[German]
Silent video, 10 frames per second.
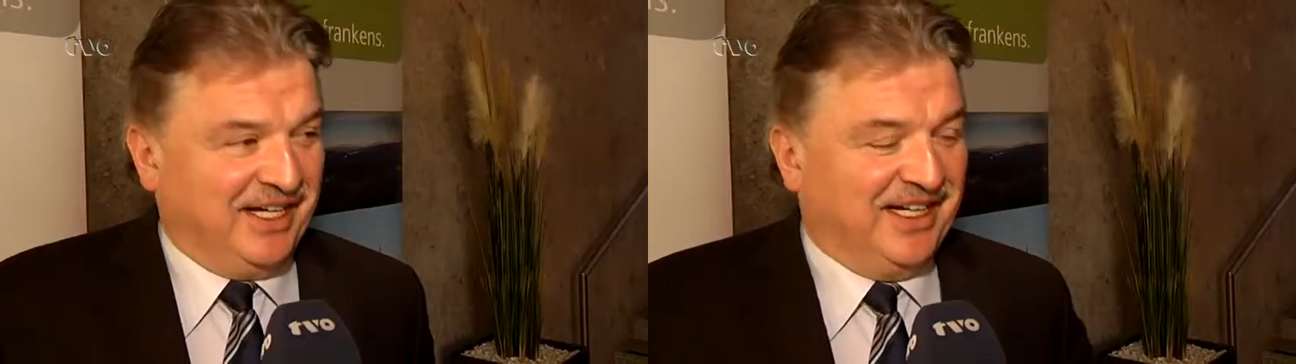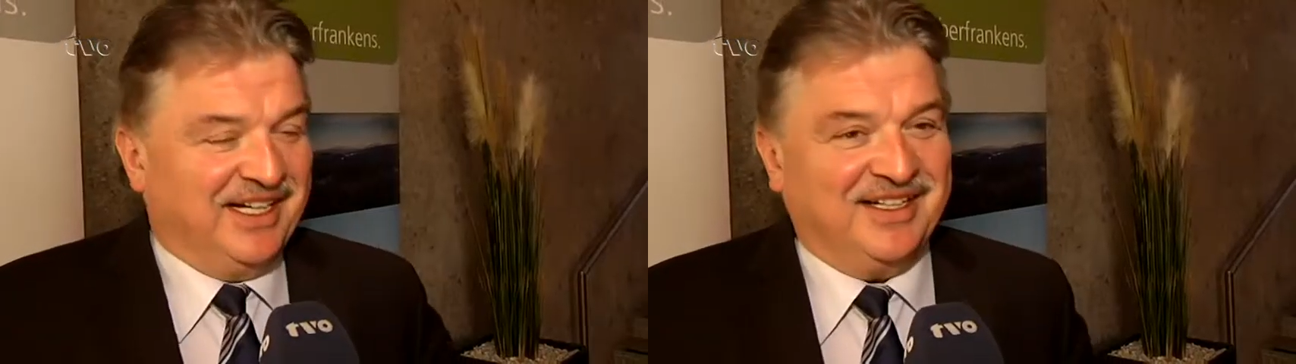
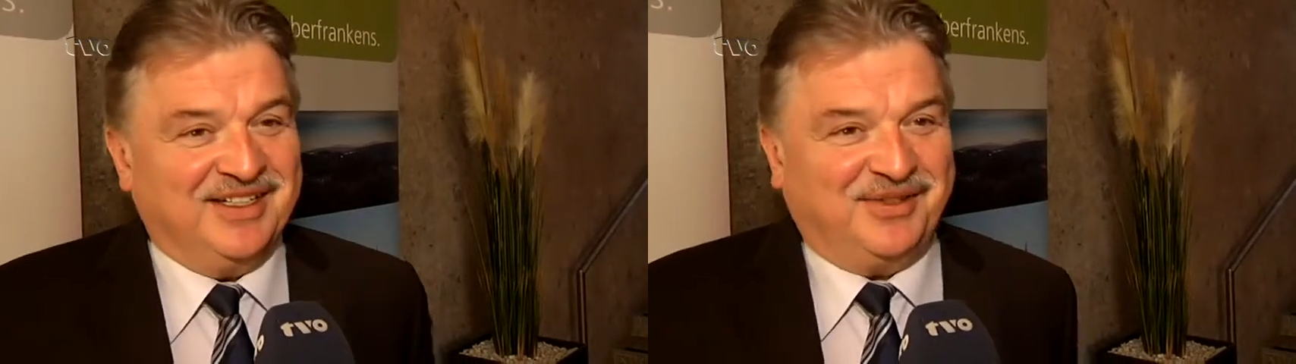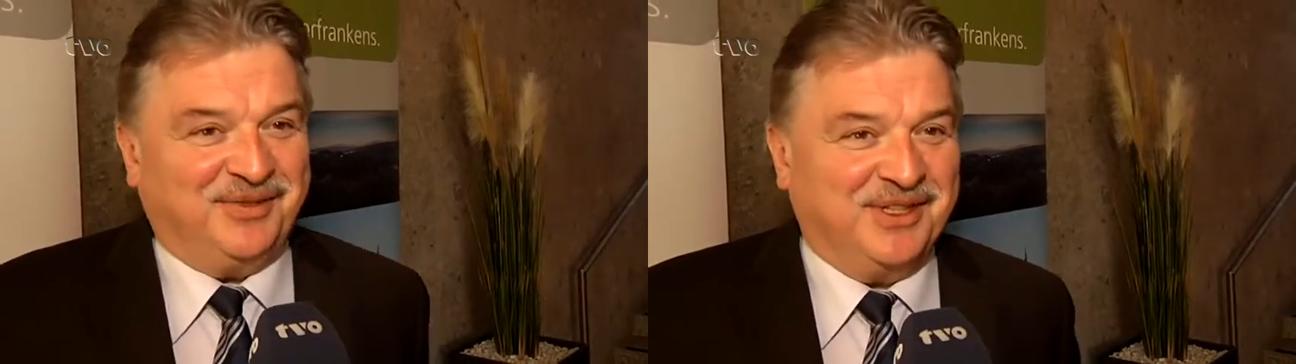er
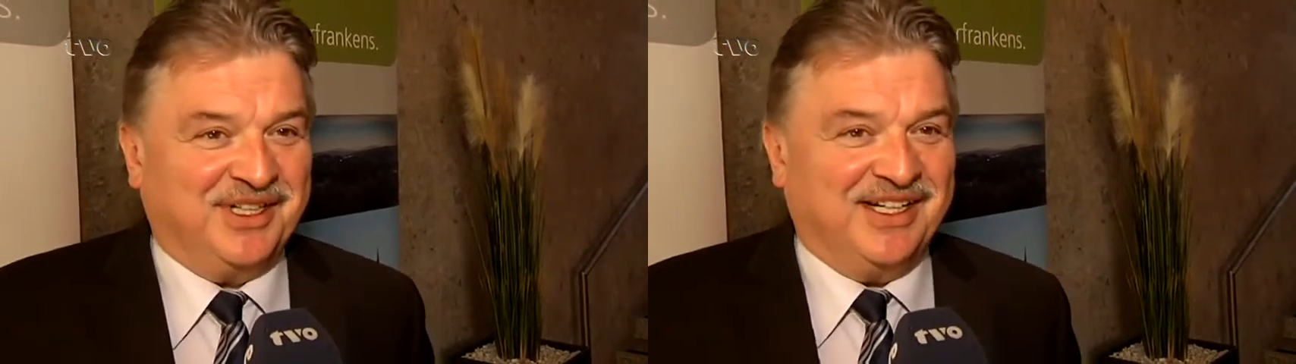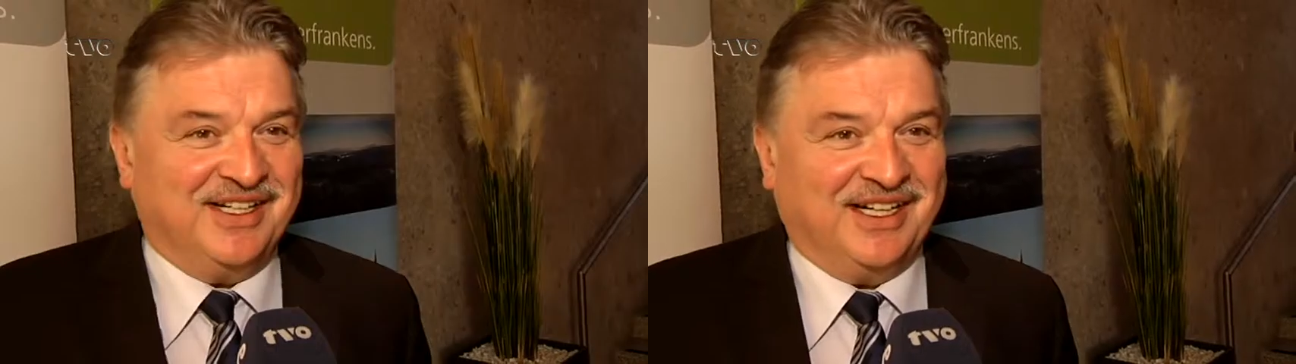ist für
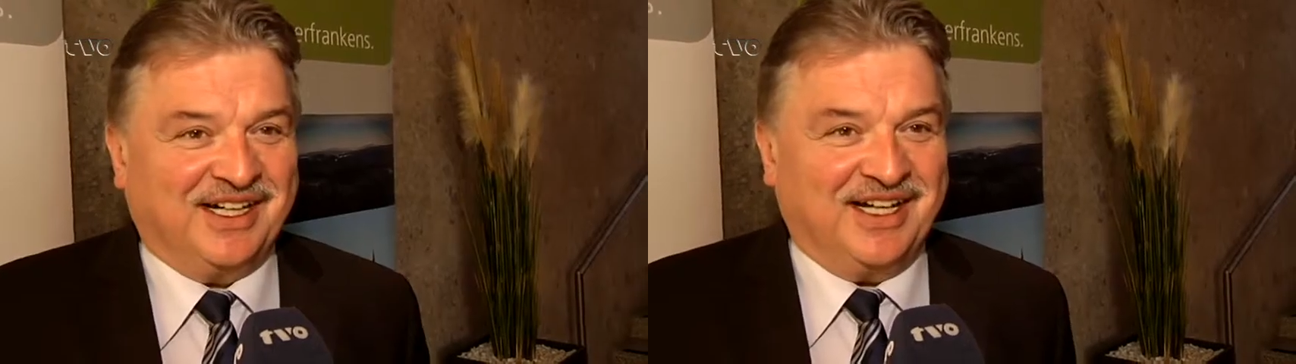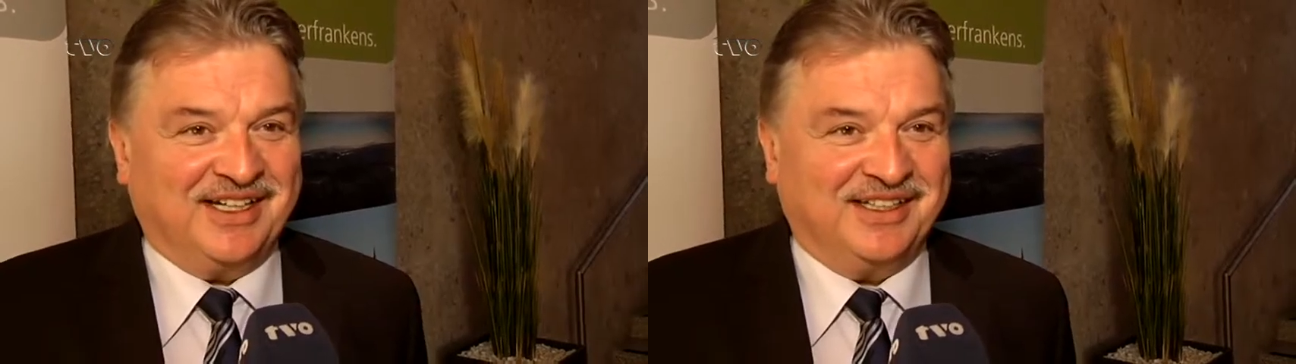die
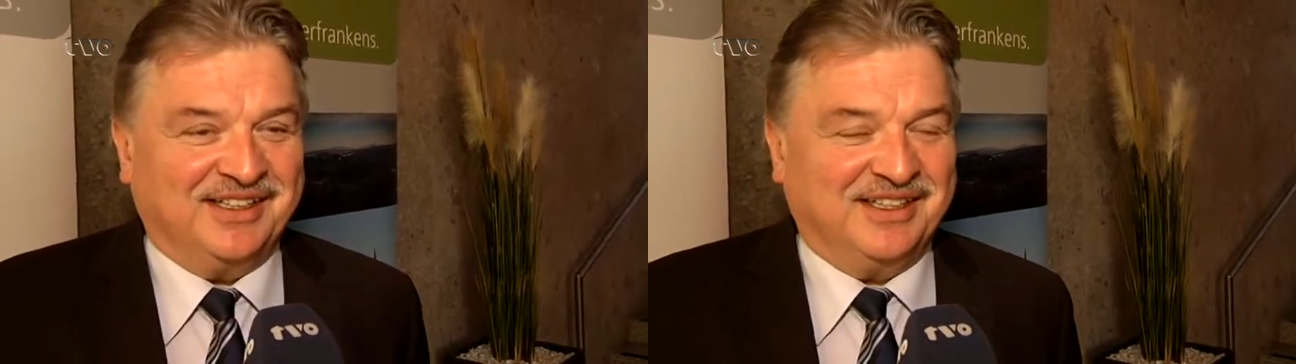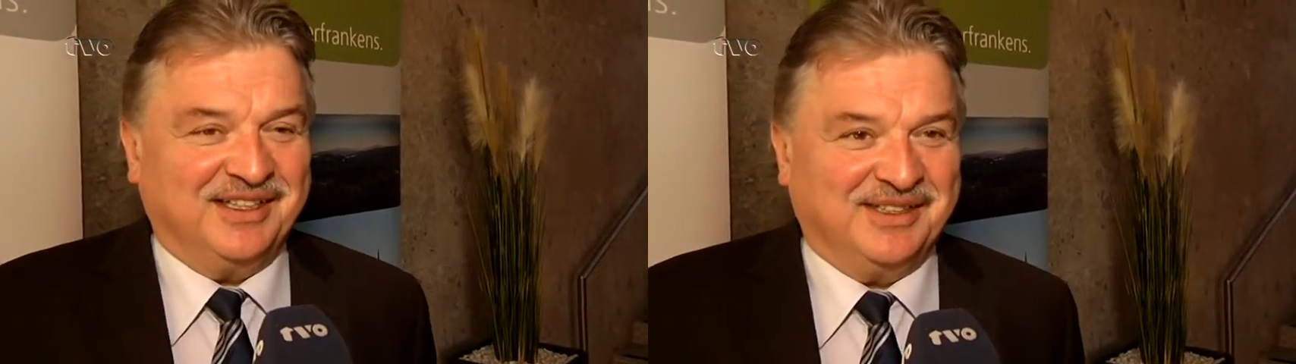
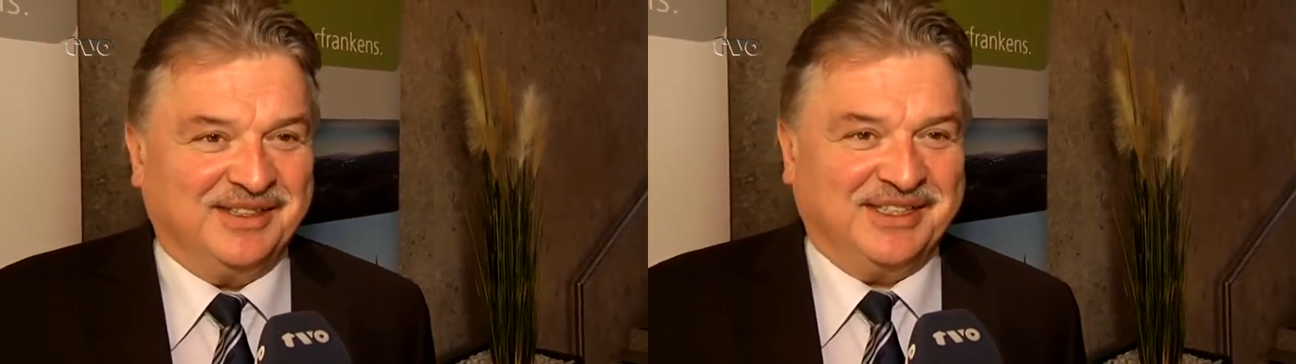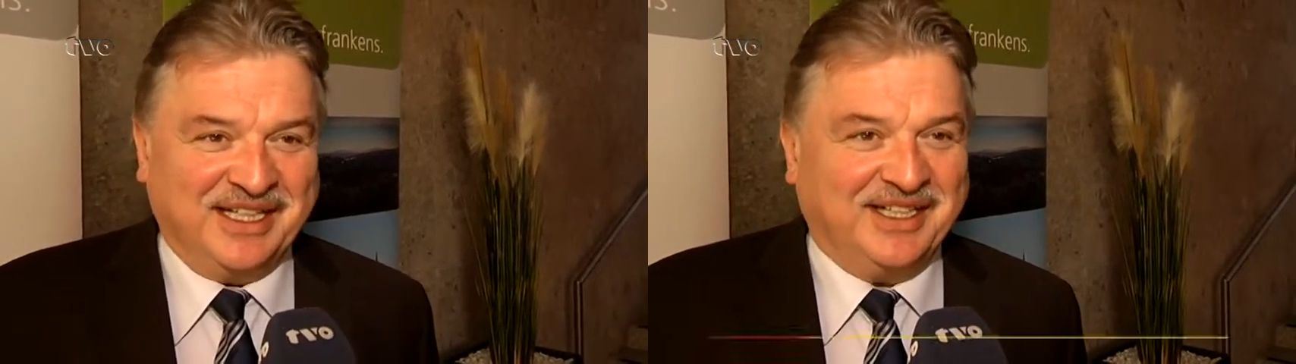Kindergärten,
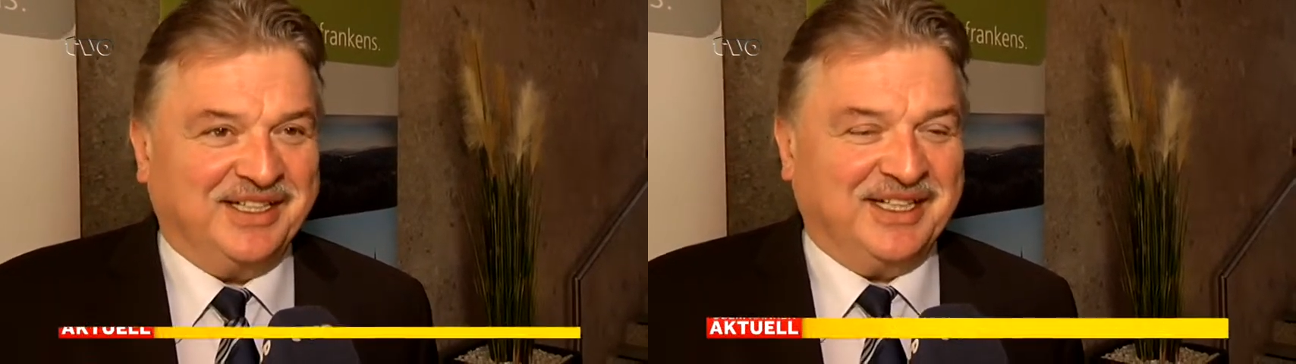äh, denke ich,